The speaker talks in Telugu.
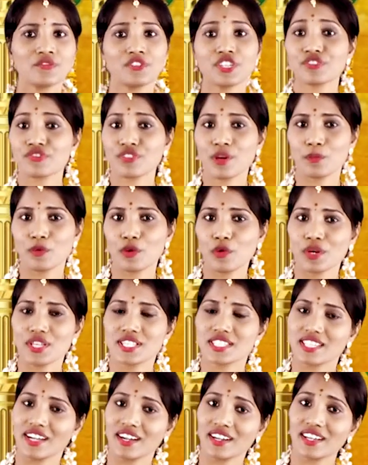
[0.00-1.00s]

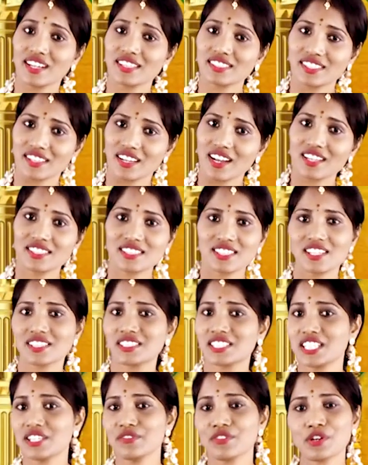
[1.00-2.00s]
విశ్వంలోని సకల చరాచర
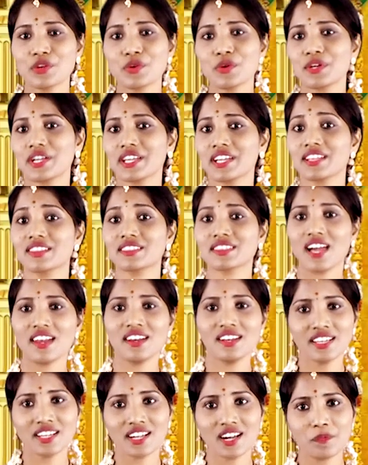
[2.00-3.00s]
జీవకోటికి
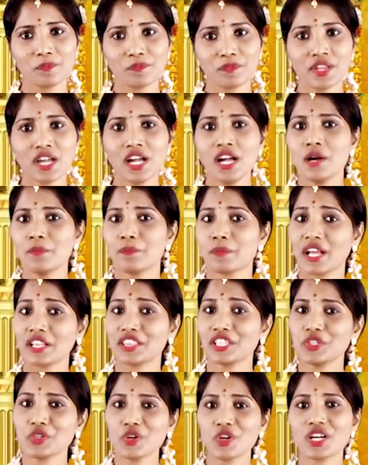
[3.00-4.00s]
తల్లిగా
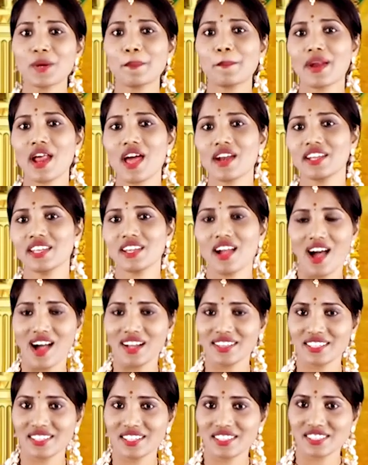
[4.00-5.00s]
ప్రతి ఒక్క ప్రాణిని
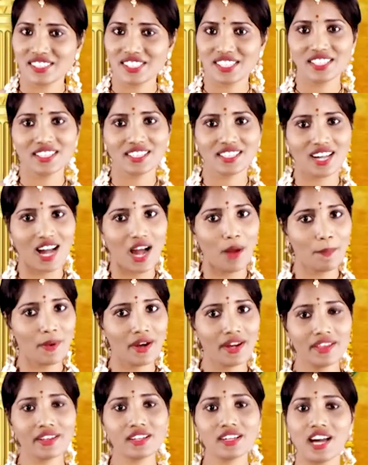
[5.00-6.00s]
ఆదరించి
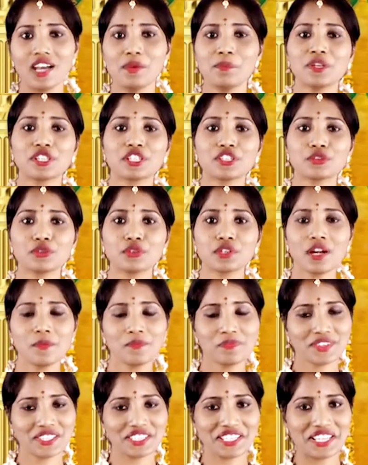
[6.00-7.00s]
కాపాడే కల్పతరువుగా
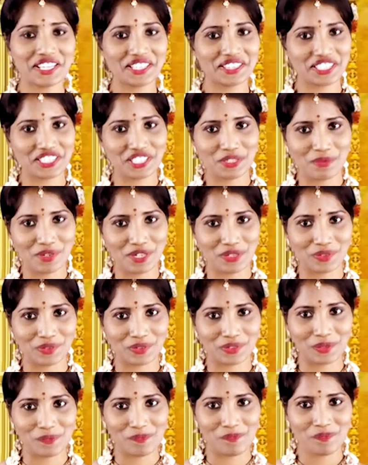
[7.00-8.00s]

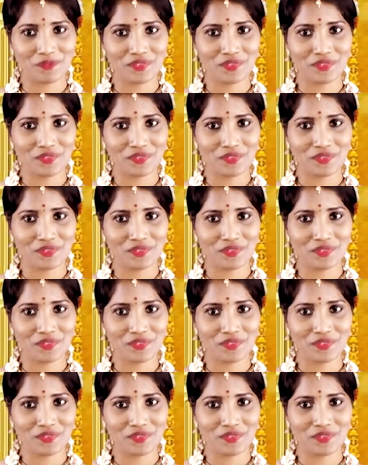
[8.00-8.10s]
కీర్తించబడుతుంది